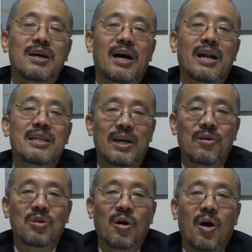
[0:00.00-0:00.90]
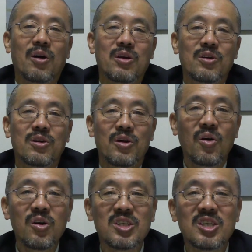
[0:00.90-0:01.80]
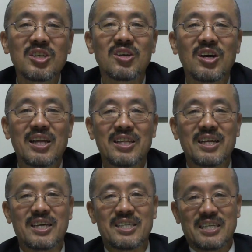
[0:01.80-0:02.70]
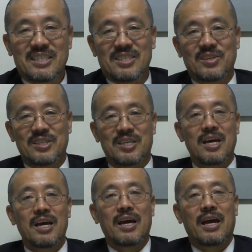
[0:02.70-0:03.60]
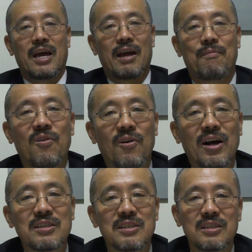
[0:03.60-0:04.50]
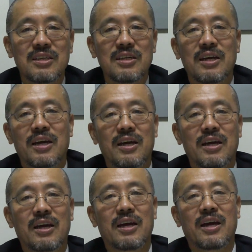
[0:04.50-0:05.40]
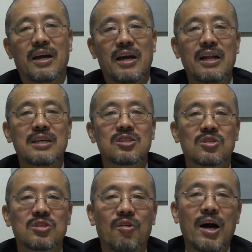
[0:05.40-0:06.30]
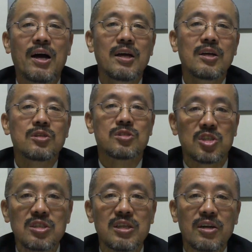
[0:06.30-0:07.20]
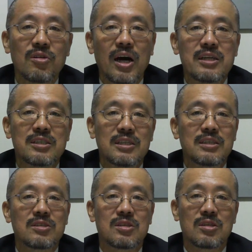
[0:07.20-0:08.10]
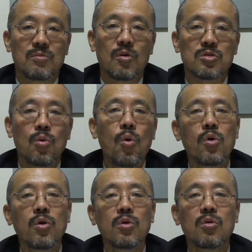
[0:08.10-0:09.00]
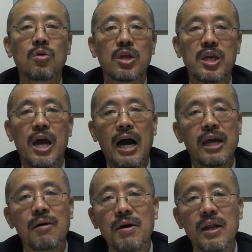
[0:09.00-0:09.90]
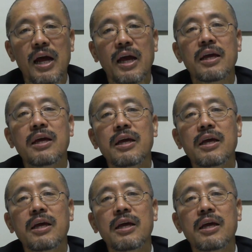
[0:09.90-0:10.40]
払ったよという領収書が出てきちゃったそうです。えー、もう完全に、えー、話としては済んでる話なんですけども、そういう時に謝れない。